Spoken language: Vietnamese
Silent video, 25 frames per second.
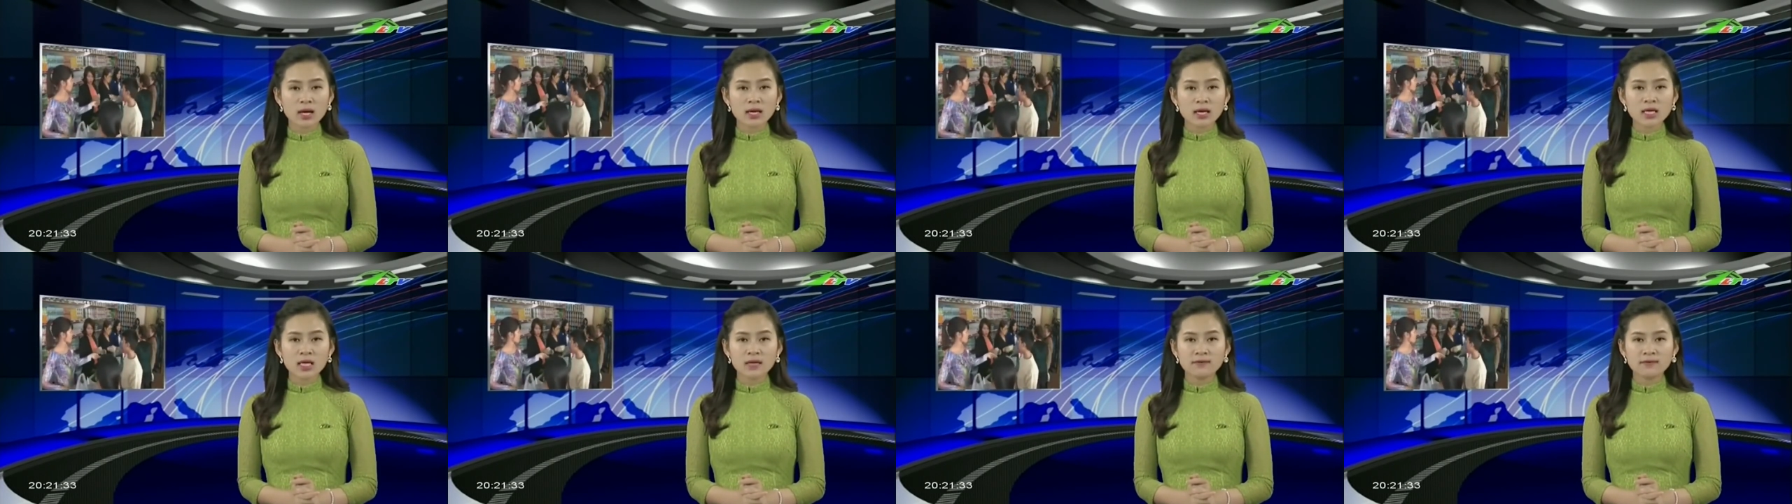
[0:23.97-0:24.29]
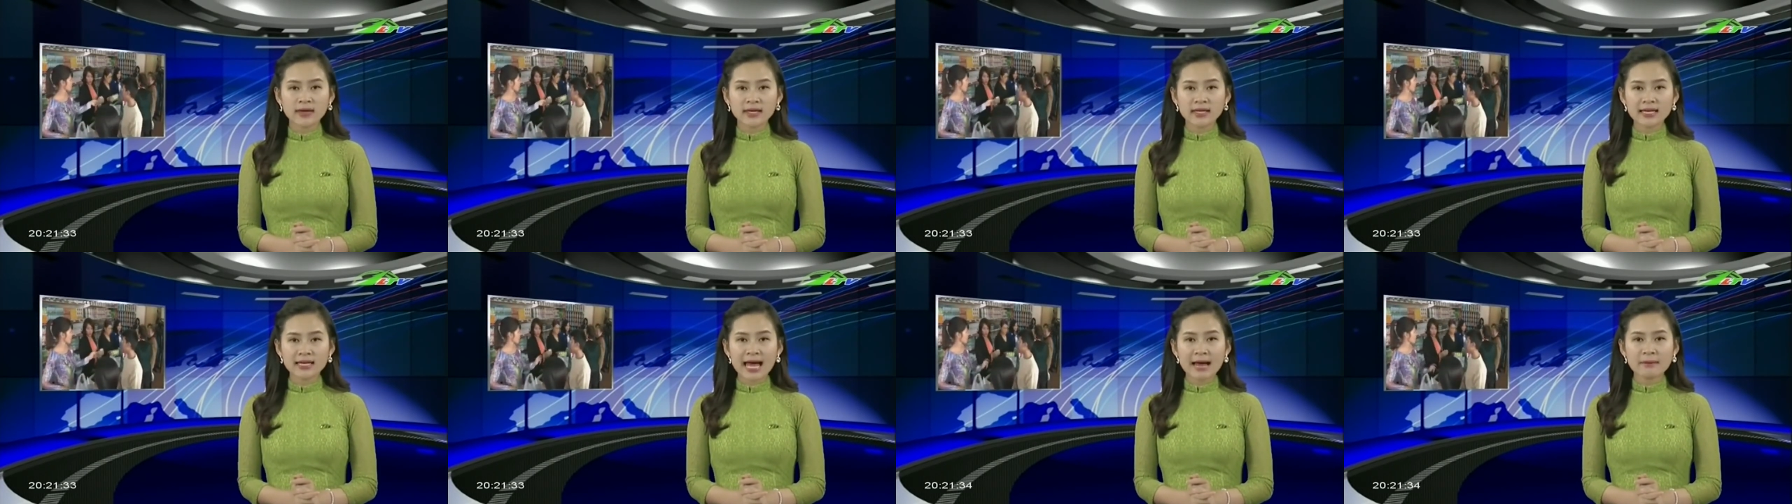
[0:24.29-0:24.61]
Người
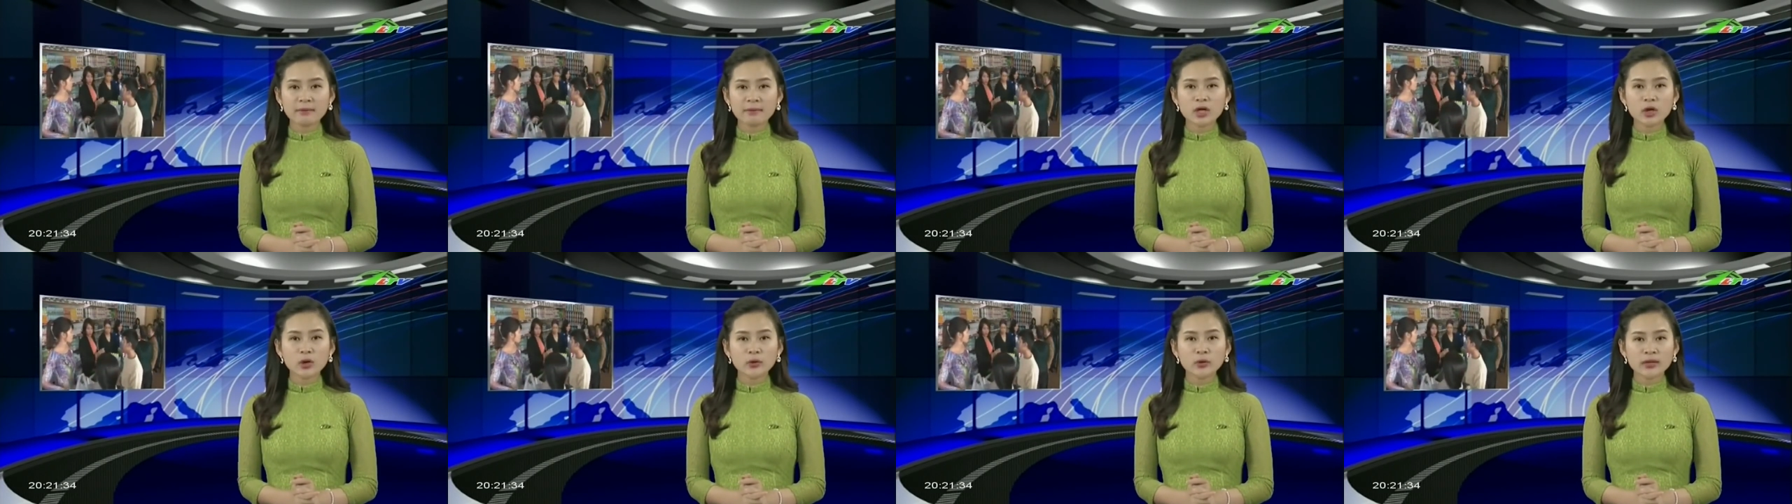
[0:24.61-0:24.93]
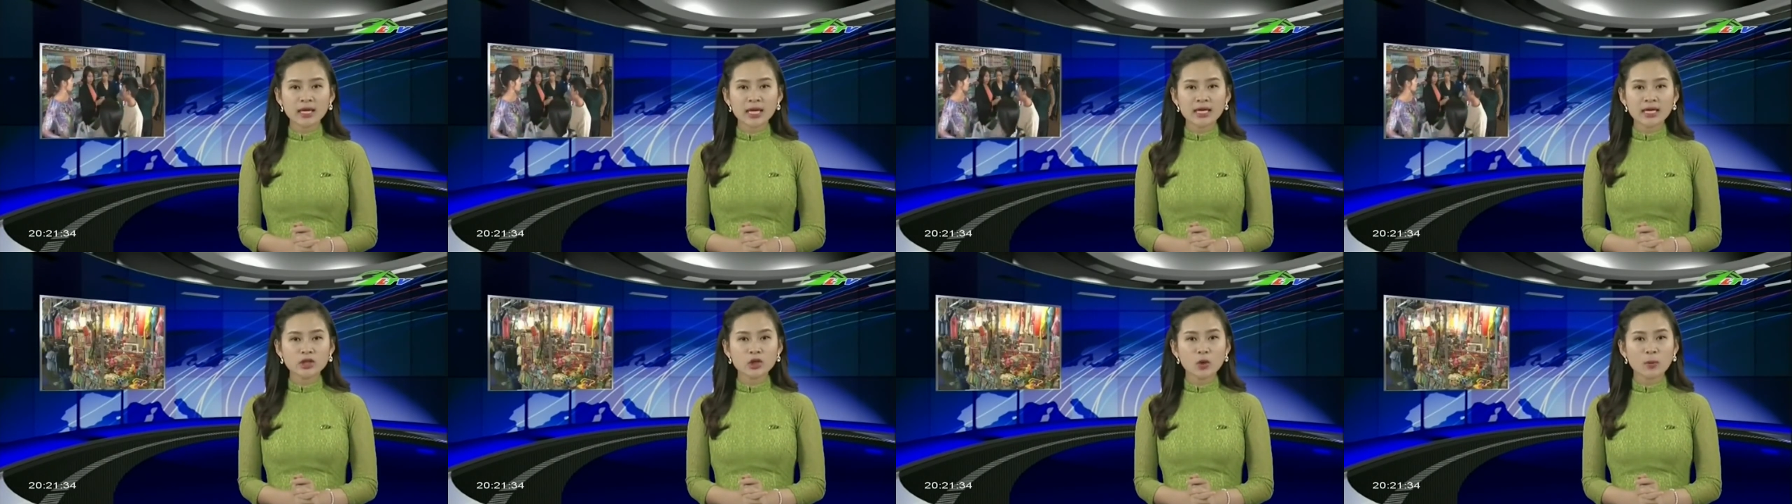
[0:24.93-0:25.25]
Việt Nam ưu
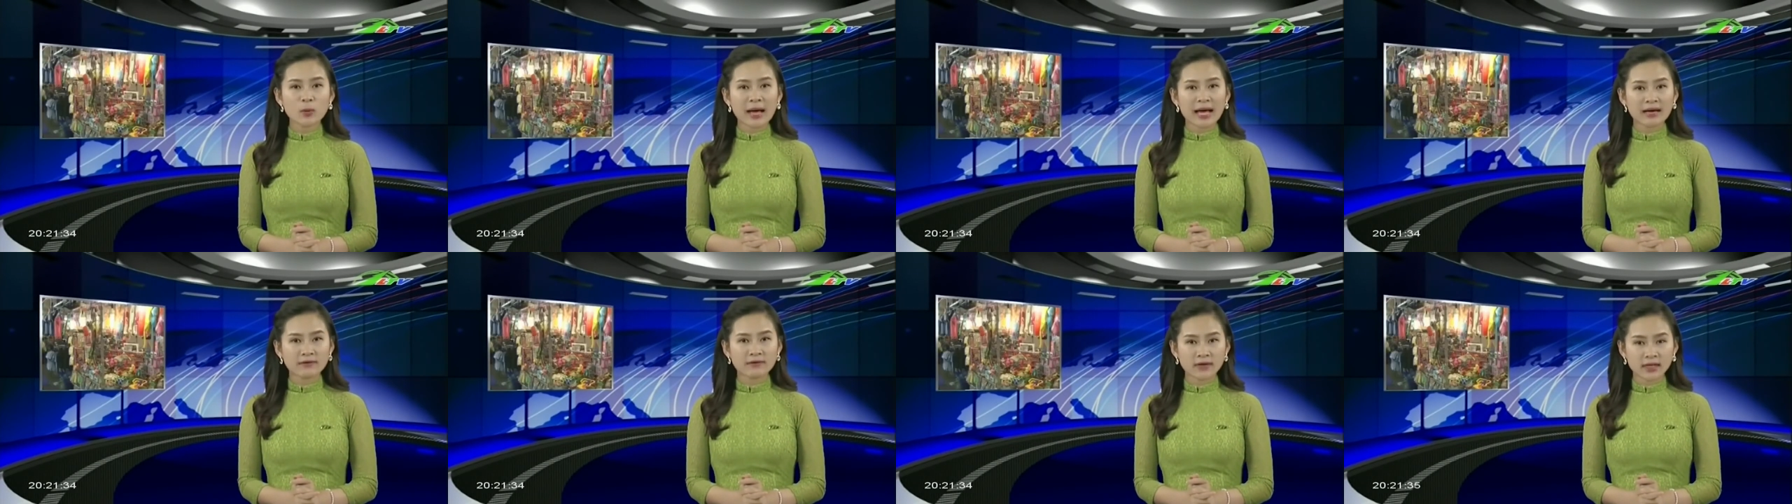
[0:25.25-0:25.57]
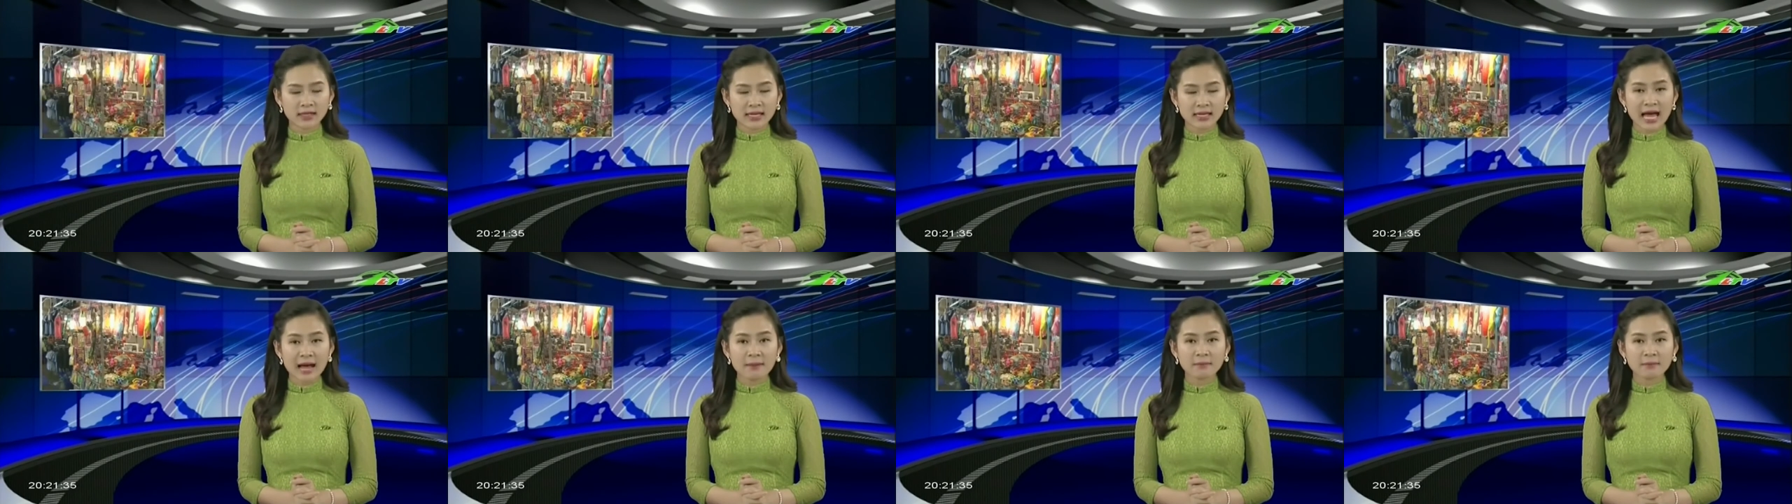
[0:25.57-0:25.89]
tiên dùng hàng
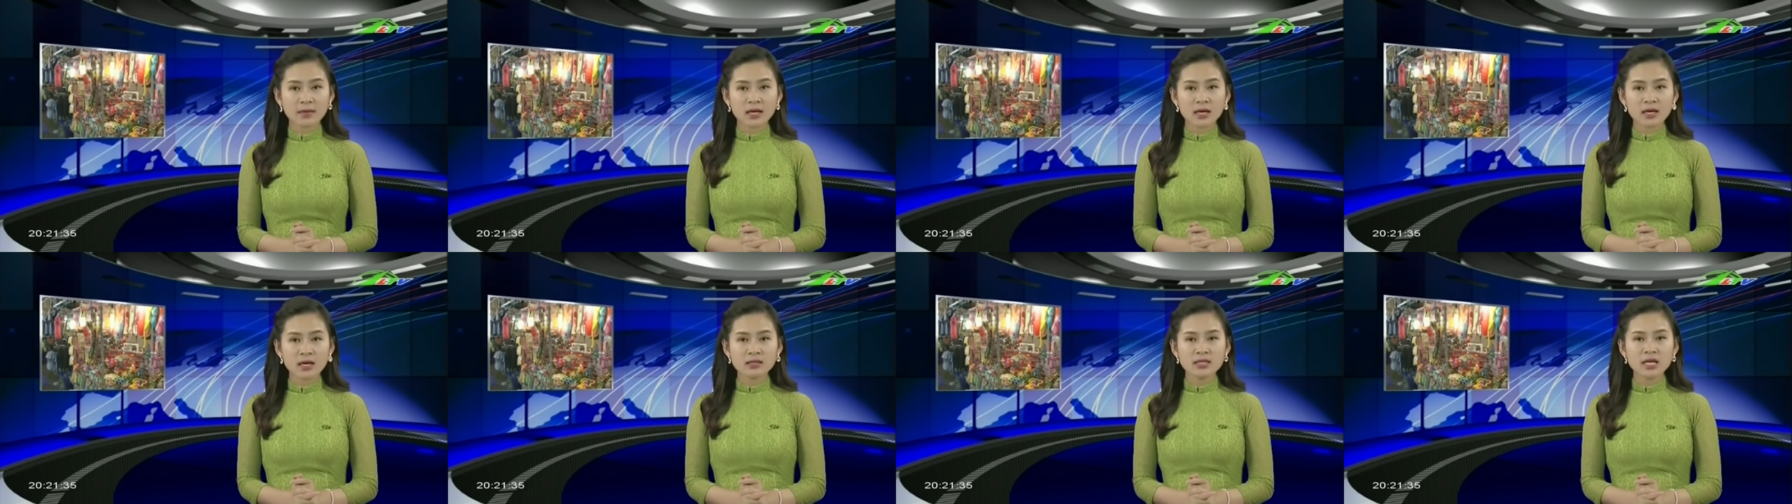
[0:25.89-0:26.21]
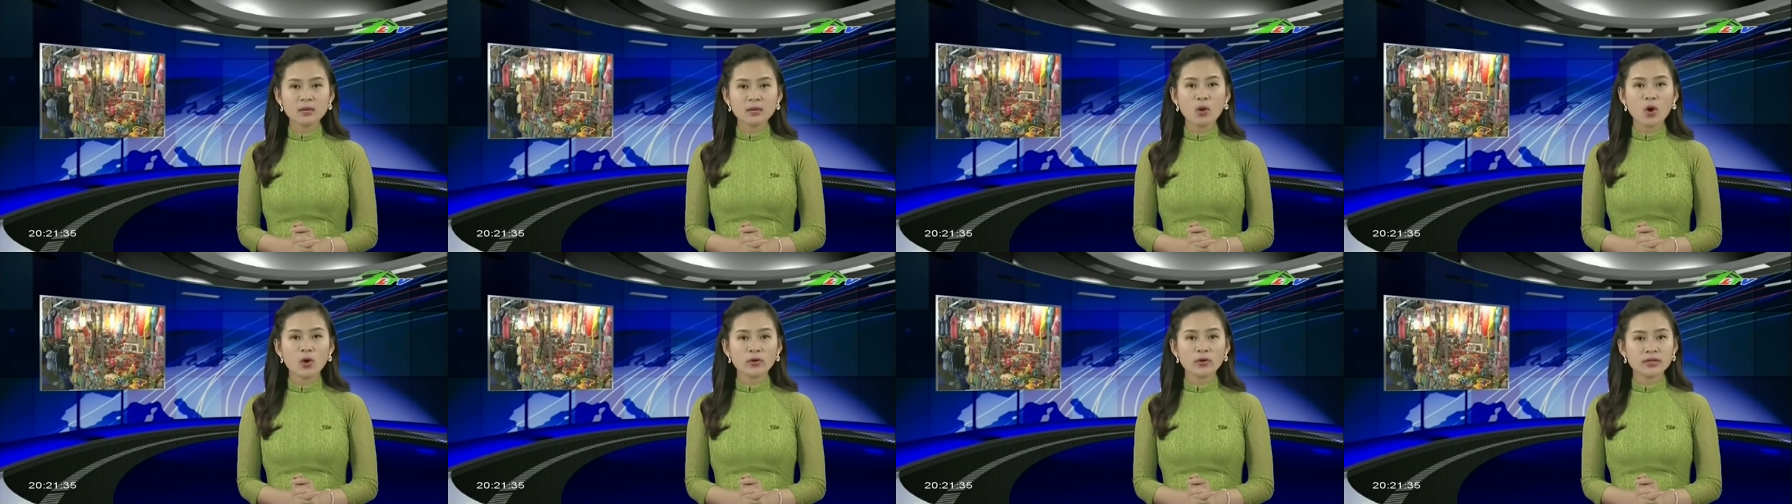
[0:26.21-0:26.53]
Việt Nam
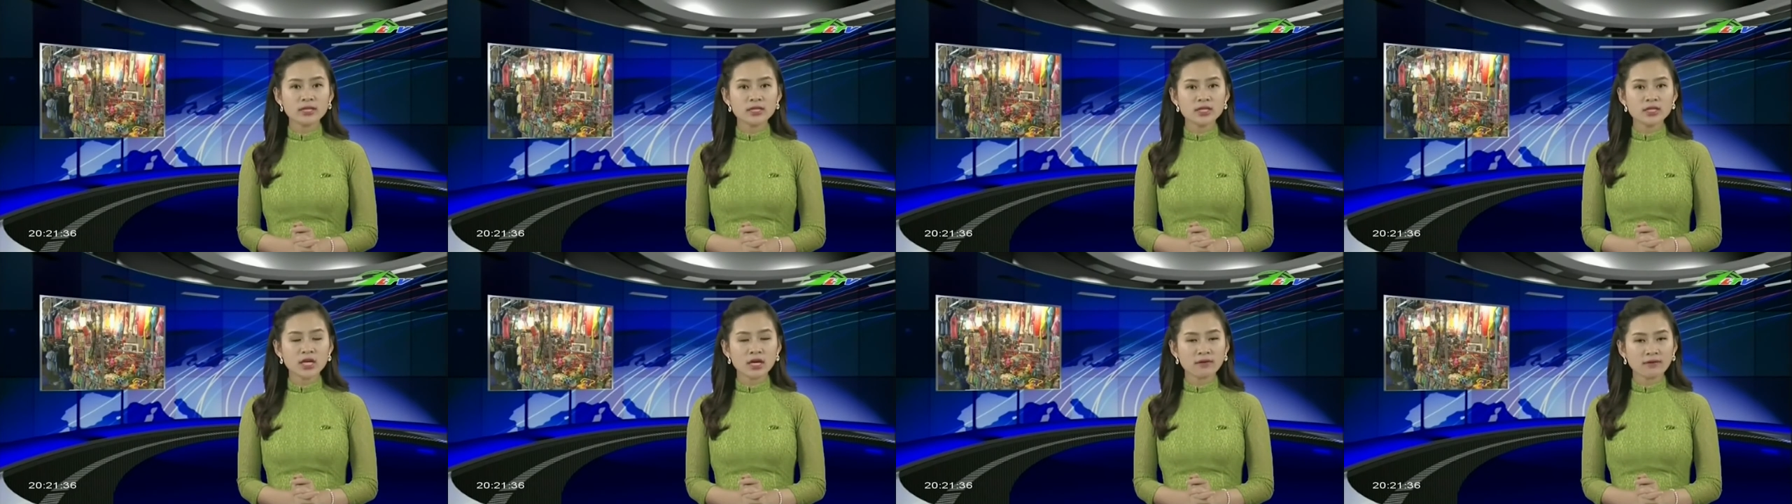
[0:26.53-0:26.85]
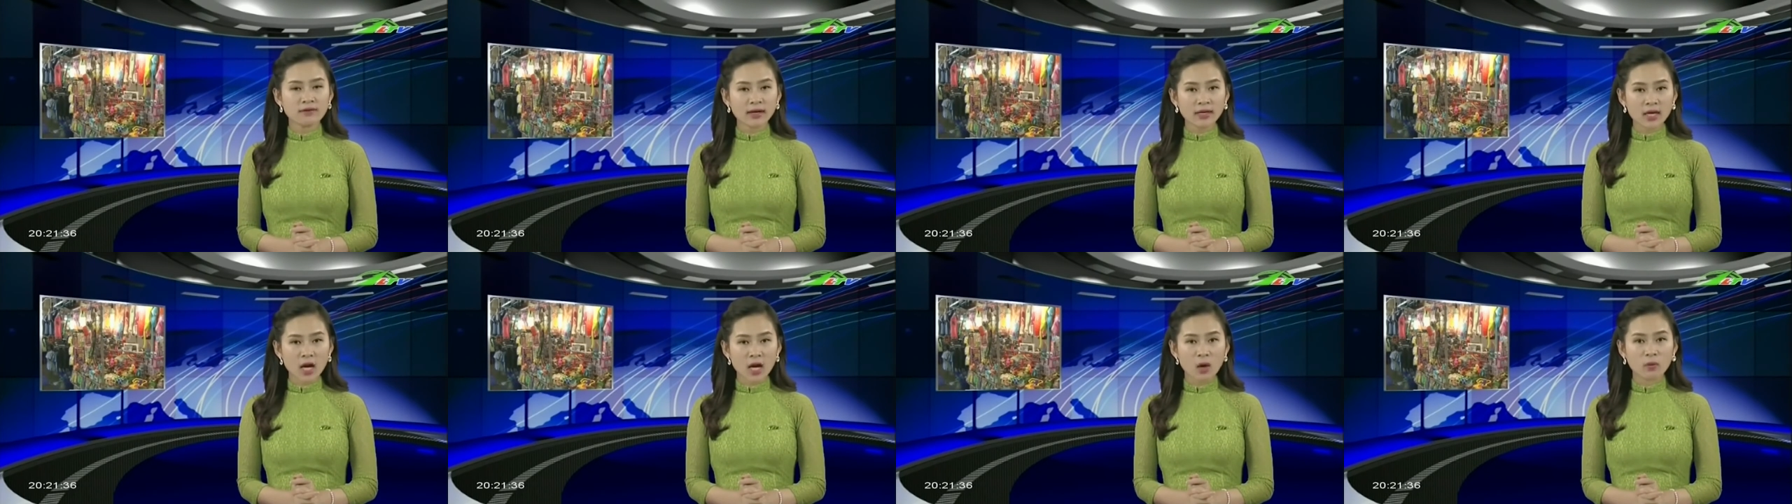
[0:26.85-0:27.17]
do Bộ Chính trị
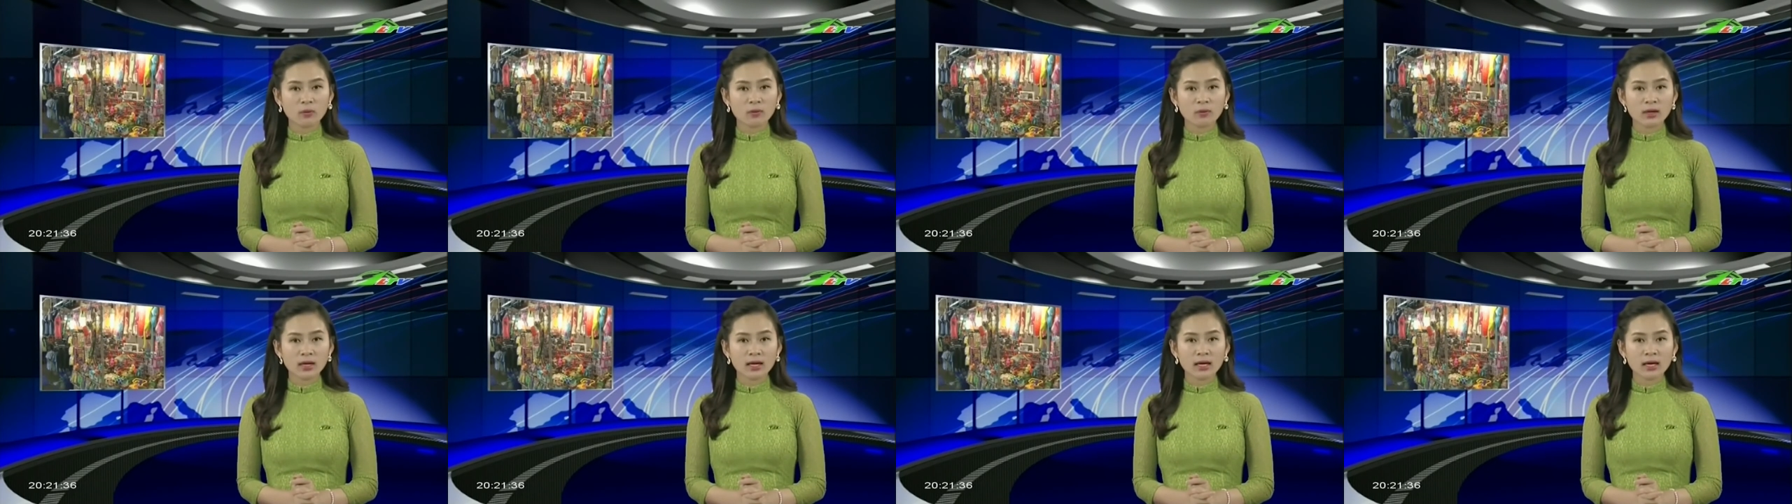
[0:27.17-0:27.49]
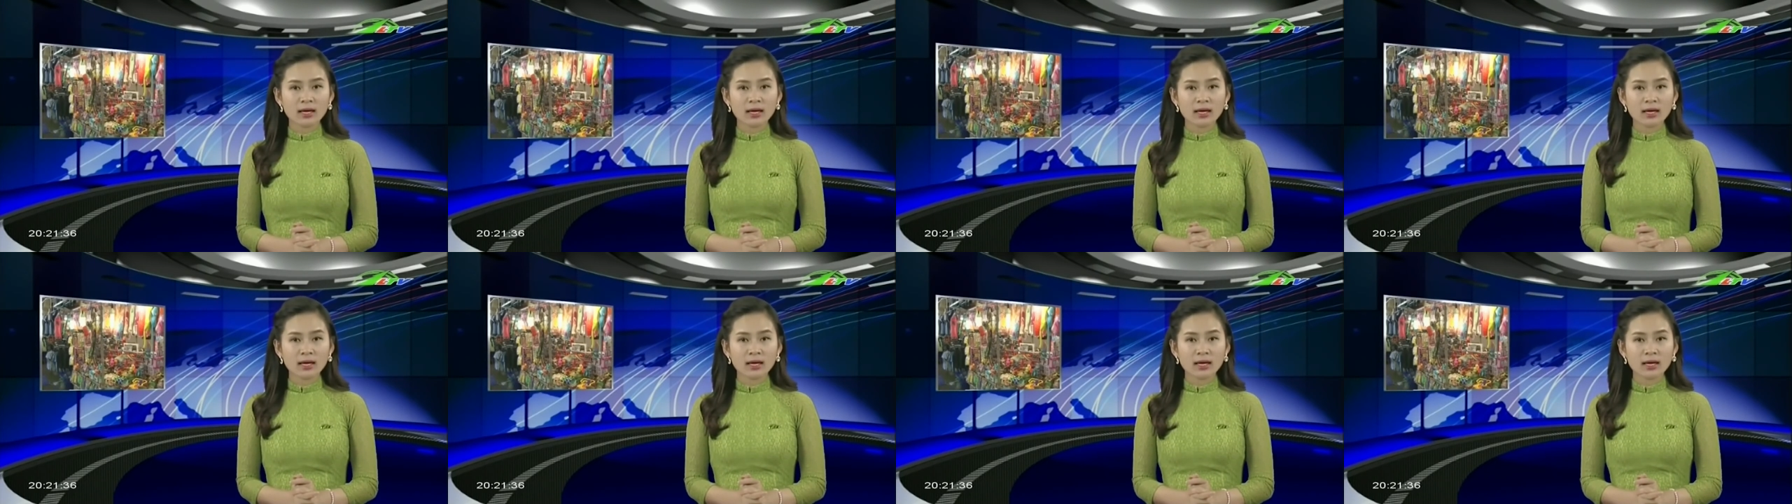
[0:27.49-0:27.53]
phát động,